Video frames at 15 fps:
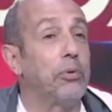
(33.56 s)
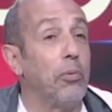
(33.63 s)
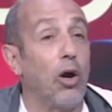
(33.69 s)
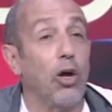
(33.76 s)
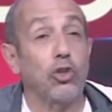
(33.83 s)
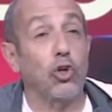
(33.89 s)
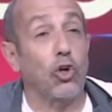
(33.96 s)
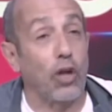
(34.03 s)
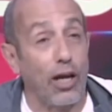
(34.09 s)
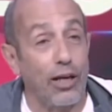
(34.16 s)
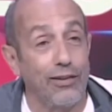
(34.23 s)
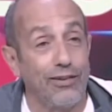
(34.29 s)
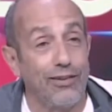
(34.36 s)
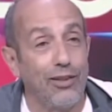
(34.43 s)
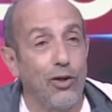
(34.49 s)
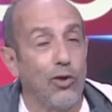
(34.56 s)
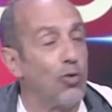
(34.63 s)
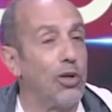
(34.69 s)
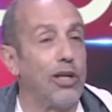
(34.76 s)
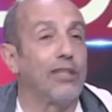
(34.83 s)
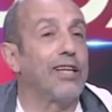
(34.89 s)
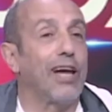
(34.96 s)
تبقى اشهر حد
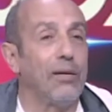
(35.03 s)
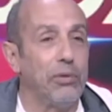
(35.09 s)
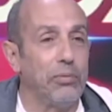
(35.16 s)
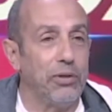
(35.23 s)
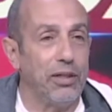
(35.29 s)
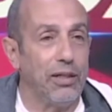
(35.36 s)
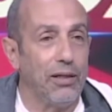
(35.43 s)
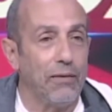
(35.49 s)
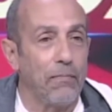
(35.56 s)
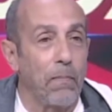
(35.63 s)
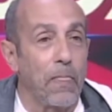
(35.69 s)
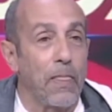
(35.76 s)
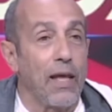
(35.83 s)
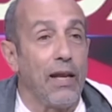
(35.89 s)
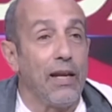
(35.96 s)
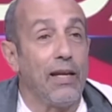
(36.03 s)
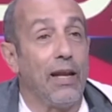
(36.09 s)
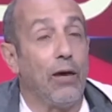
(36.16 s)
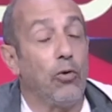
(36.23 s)
ولا انت حابب ايه ده الموضوع يعني